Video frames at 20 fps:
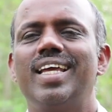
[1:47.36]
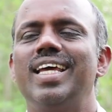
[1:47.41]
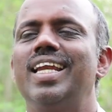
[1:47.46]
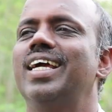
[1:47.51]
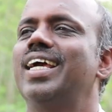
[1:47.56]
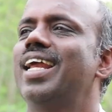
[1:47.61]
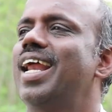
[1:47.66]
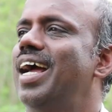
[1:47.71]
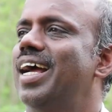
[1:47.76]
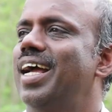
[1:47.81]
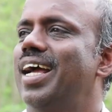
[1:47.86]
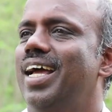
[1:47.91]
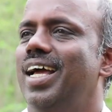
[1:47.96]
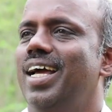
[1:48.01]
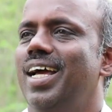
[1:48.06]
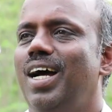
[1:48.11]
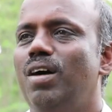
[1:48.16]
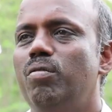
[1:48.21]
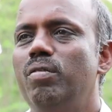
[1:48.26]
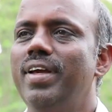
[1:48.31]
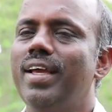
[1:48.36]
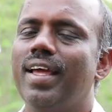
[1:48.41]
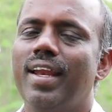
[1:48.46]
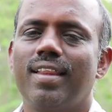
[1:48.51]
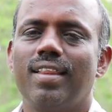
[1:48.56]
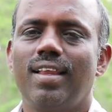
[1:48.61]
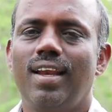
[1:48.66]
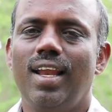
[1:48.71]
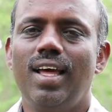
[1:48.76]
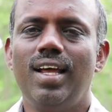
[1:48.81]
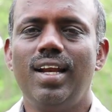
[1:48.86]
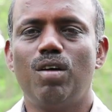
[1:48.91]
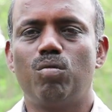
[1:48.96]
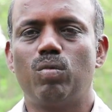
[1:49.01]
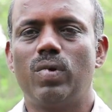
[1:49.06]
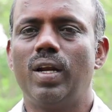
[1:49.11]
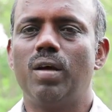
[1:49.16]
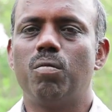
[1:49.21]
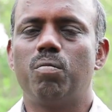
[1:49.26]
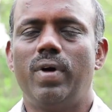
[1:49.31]
இருக்கிறாங்க அப்படிங்கிறதெல்லாம்
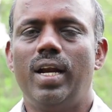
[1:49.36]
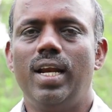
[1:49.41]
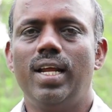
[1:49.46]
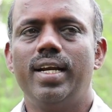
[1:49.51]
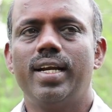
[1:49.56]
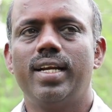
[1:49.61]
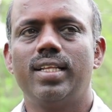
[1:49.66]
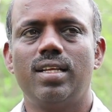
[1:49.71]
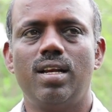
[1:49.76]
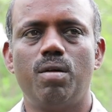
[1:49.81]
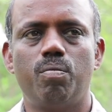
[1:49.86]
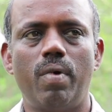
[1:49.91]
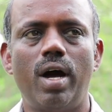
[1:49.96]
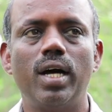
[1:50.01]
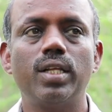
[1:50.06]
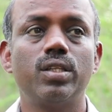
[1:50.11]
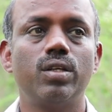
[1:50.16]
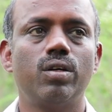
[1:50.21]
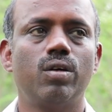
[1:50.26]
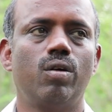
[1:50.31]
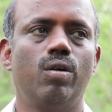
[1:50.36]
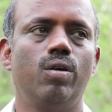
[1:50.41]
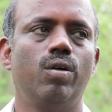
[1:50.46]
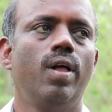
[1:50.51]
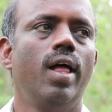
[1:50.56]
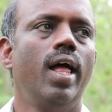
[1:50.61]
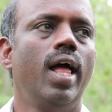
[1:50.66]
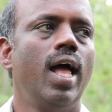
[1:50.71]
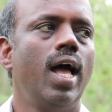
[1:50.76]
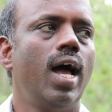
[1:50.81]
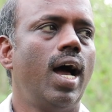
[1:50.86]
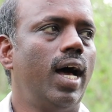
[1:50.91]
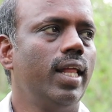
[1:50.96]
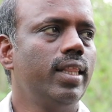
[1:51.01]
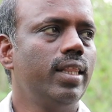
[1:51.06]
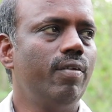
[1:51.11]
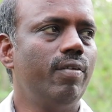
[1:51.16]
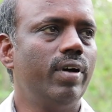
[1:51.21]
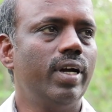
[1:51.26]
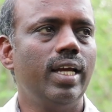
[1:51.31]
நம்ம பல இடத்துல பார்த்துருக்குறோம்
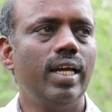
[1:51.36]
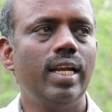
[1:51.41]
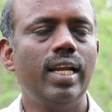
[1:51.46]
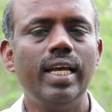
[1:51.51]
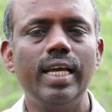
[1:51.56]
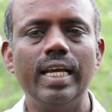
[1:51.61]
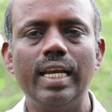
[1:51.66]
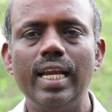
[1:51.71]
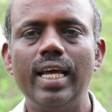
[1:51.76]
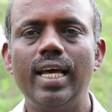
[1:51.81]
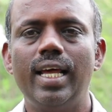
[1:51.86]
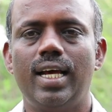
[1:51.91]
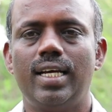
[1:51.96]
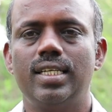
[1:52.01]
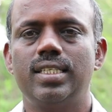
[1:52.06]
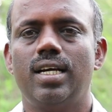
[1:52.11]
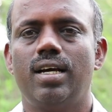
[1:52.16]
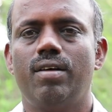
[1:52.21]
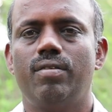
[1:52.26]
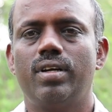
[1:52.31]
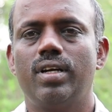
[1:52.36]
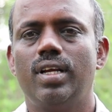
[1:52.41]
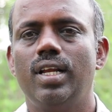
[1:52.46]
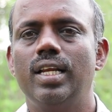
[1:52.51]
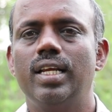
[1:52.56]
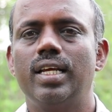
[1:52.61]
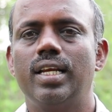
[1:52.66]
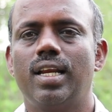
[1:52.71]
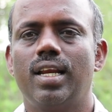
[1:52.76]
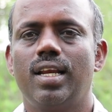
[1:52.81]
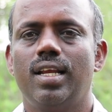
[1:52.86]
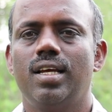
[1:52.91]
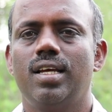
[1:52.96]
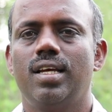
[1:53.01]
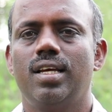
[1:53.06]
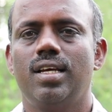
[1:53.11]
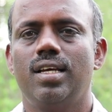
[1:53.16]
அந்த வகையிலே இளையராஜா அவர்கள் இன்று